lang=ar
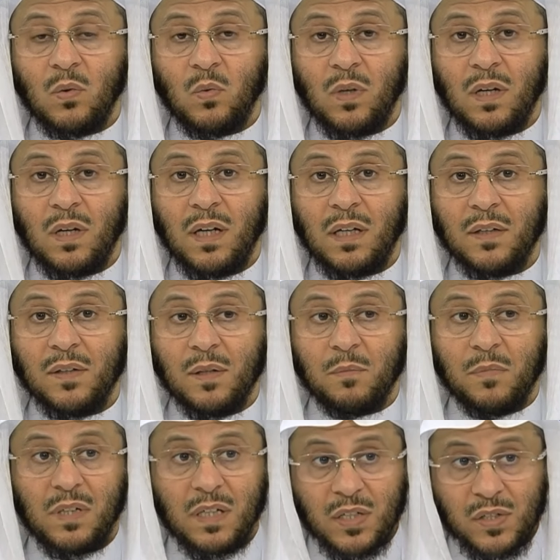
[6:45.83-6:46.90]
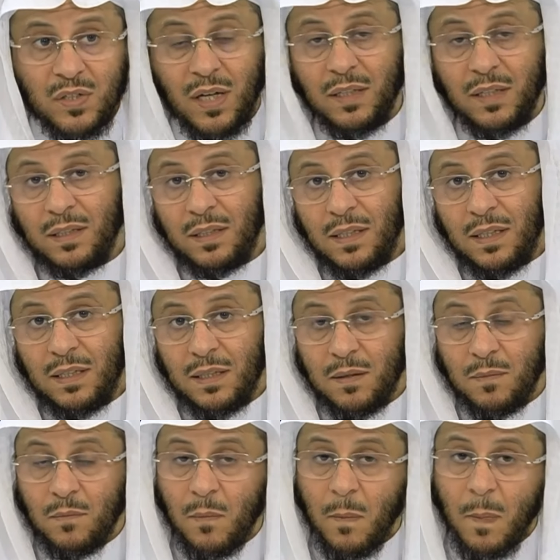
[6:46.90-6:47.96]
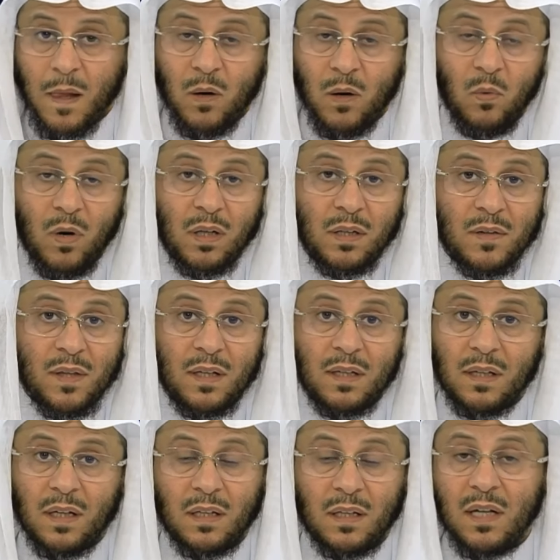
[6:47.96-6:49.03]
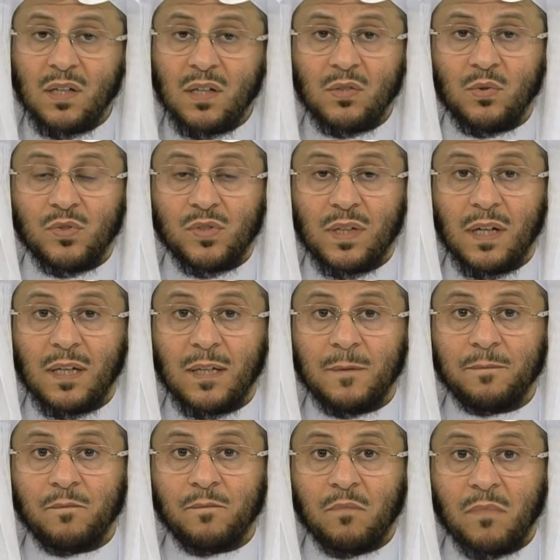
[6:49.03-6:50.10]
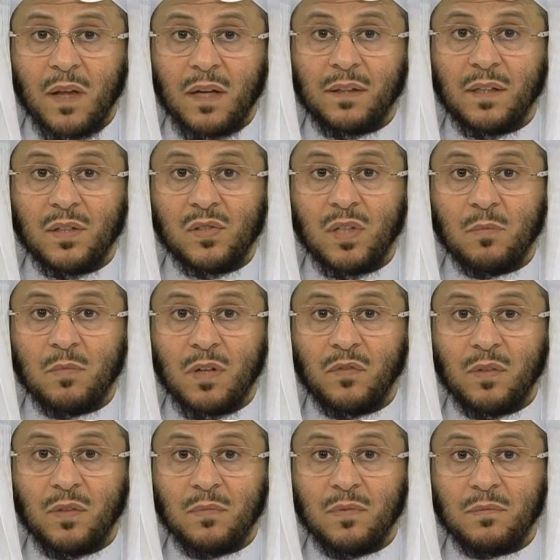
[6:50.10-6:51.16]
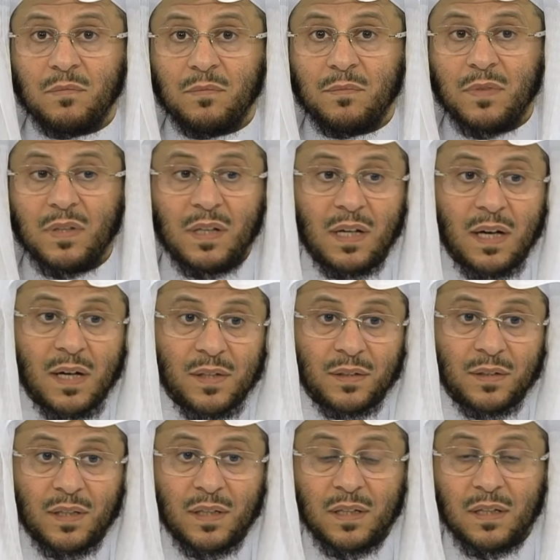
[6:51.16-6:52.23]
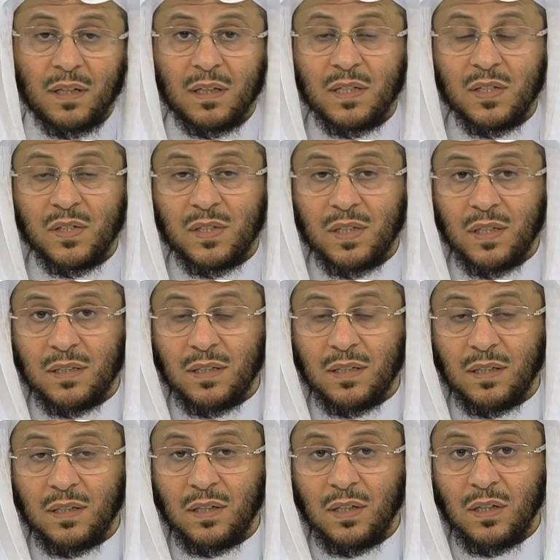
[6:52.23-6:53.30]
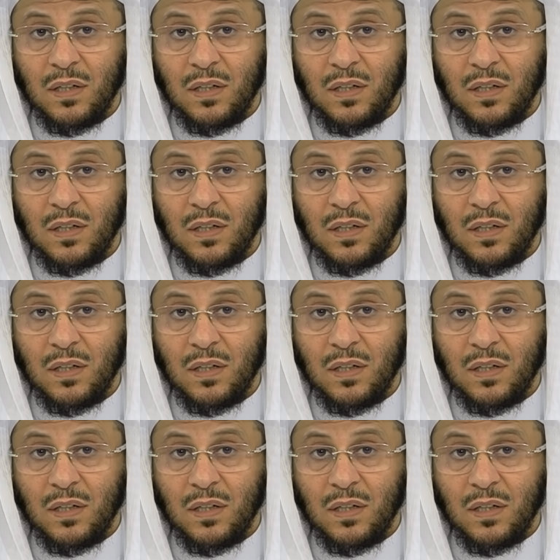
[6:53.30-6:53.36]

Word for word: وأيضا بالإحسان إليهم ولذلك لا يجوز لها أن تستمر في مثل هذا الطريق السيء